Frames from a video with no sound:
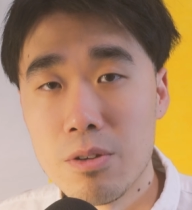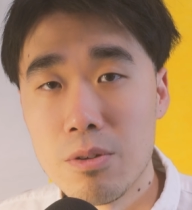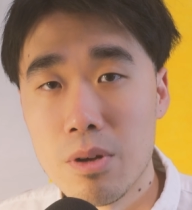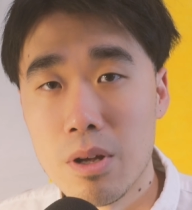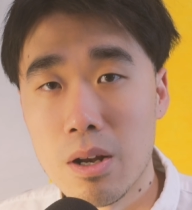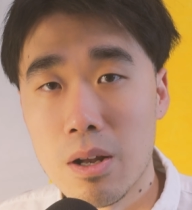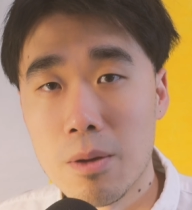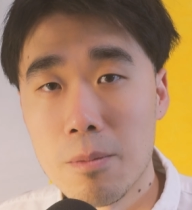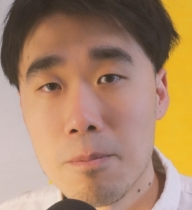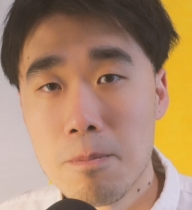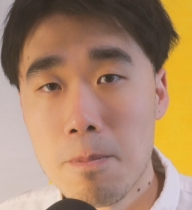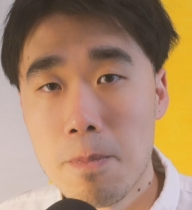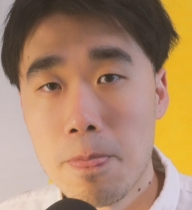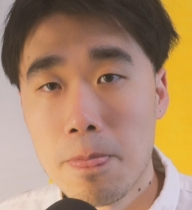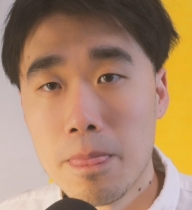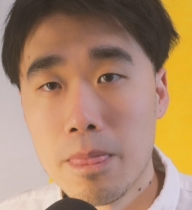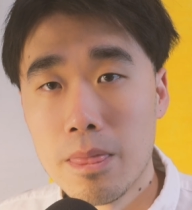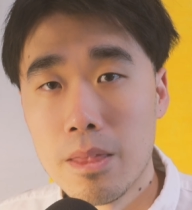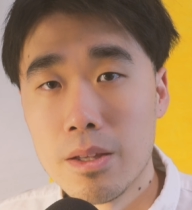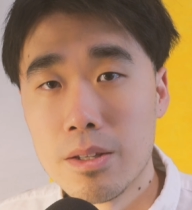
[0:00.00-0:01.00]
跃了。
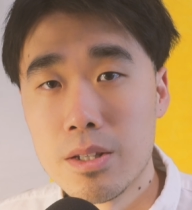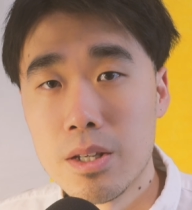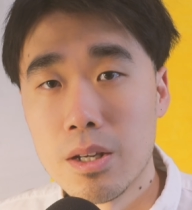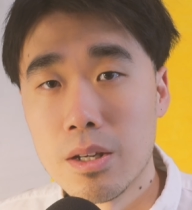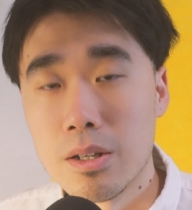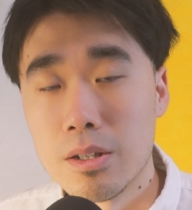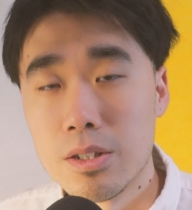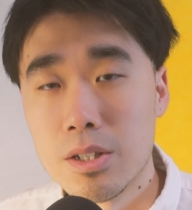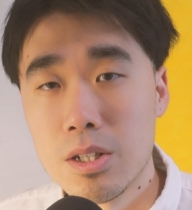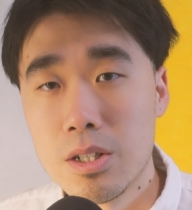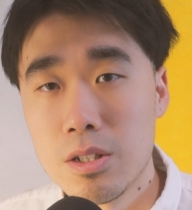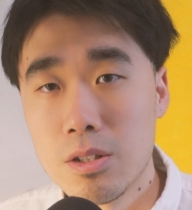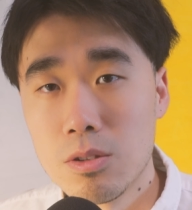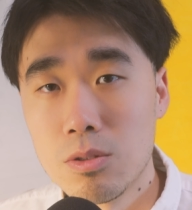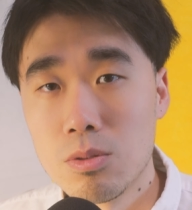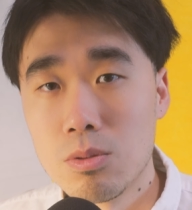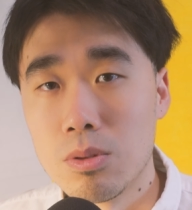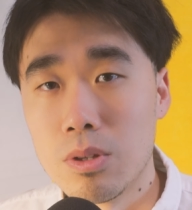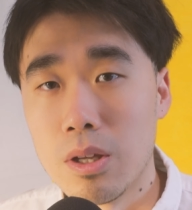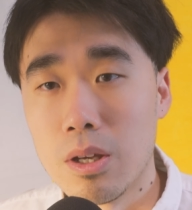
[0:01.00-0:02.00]
那这个清晰
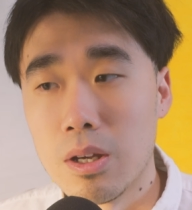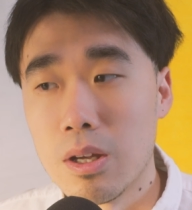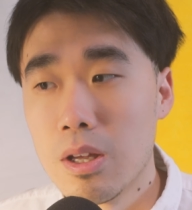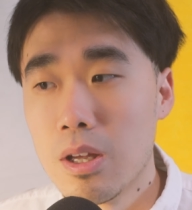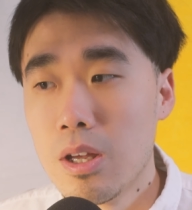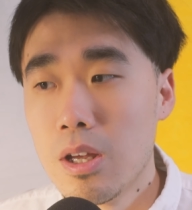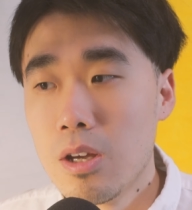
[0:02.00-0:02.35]
度呢？